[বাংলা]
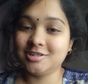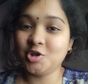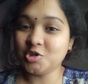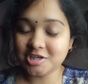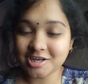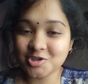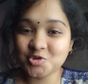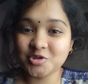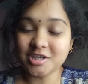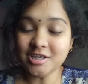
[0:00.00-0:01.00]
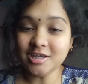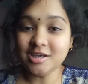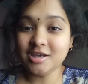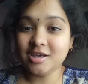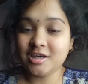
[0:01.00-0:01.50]
লজ্জার কিছু নেই
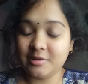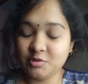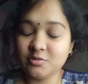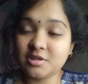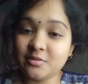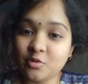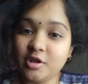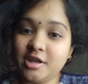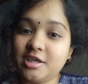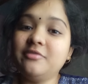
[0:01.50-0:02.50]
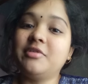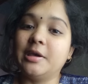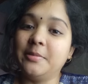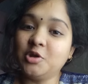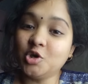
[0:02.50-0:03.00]
আমি তোমাদেরকে বলে রাখি
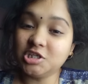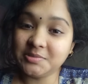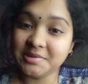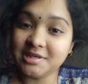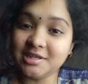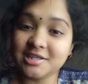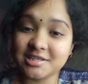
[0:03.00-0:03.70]
প্রাইভেট হসপিটালে